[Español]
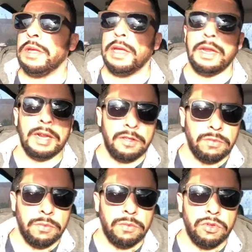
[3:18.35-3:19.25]
en inglés
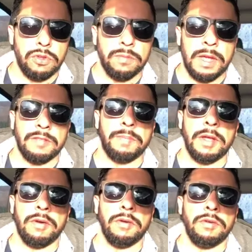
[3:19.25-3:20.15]
somos muchos más,
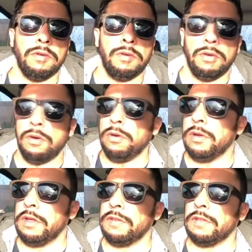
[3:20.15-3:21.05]
pero no,
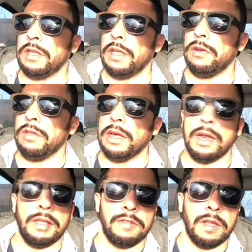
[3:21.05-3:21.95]
este, no
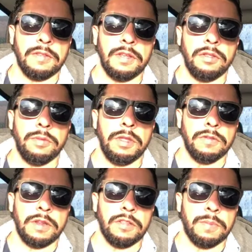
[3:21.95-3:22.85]
dejaré de estar haciendo
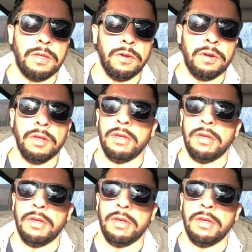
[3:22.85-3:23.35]
videos en español